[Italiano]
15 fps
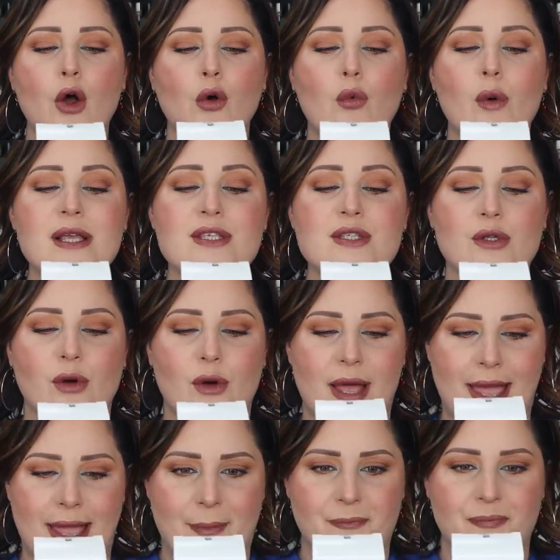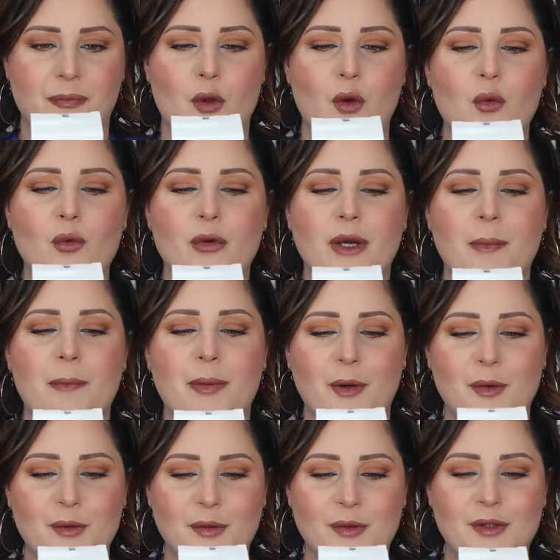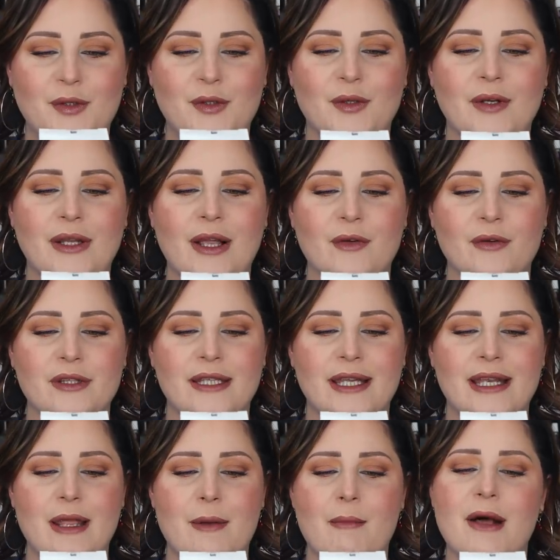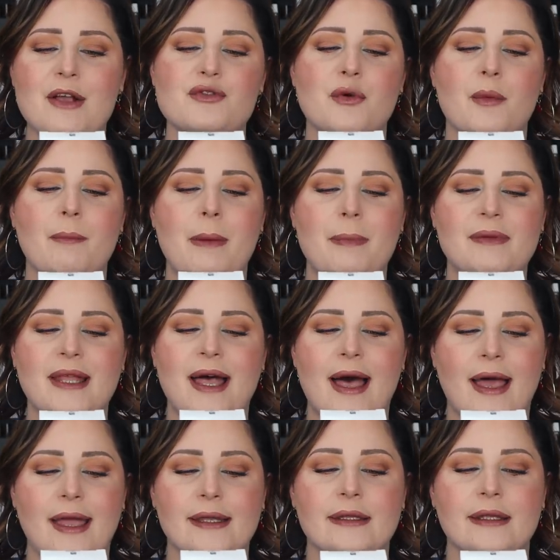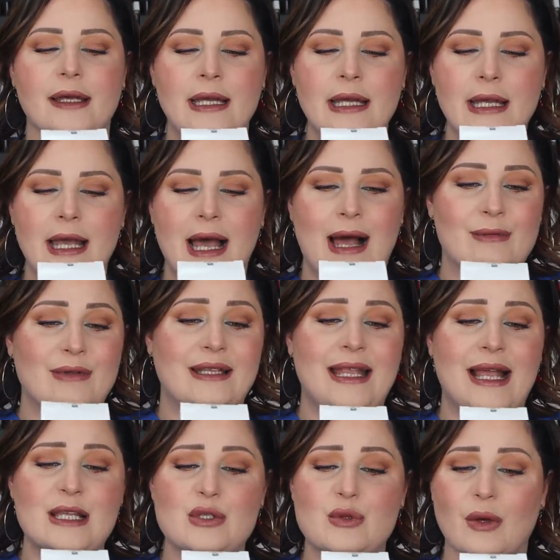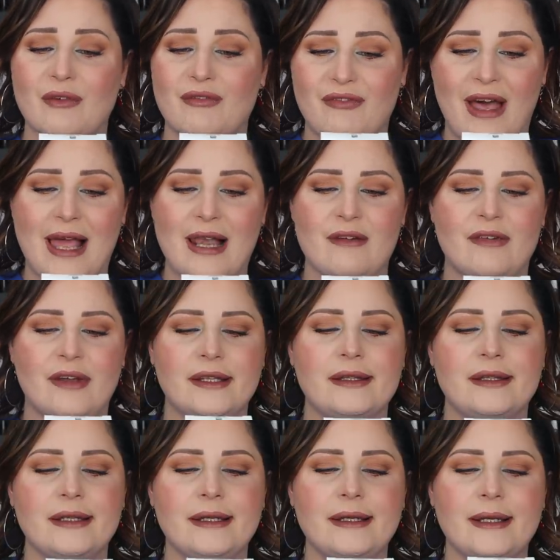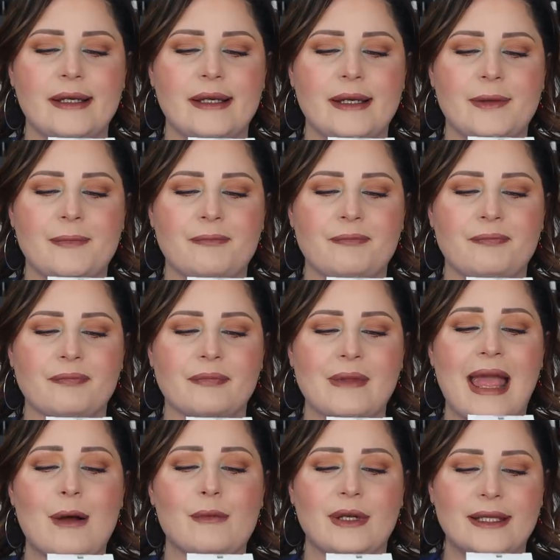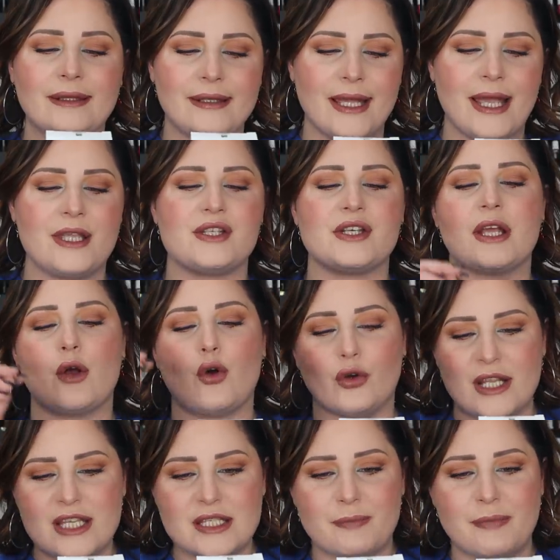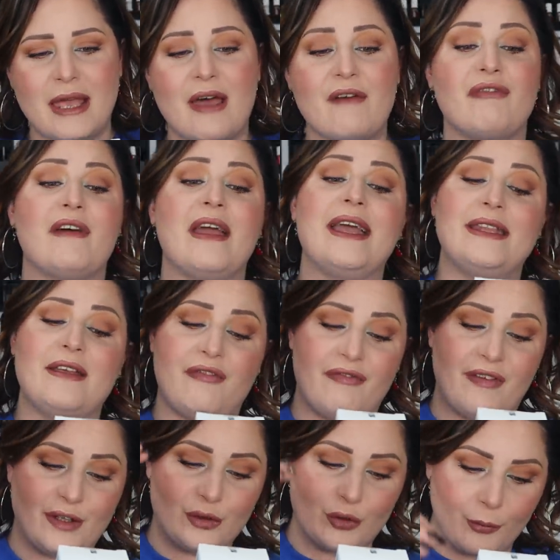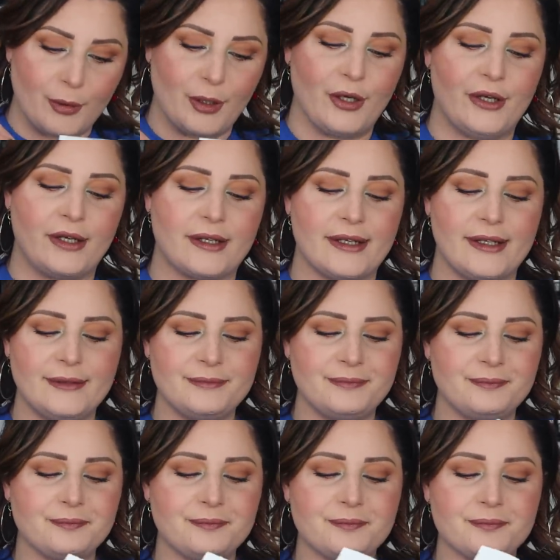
Questo è un prodotto che contiene mushroom peptide, ha una texture velvet, ehm, è un anti-aging con SPF ed effetto blur.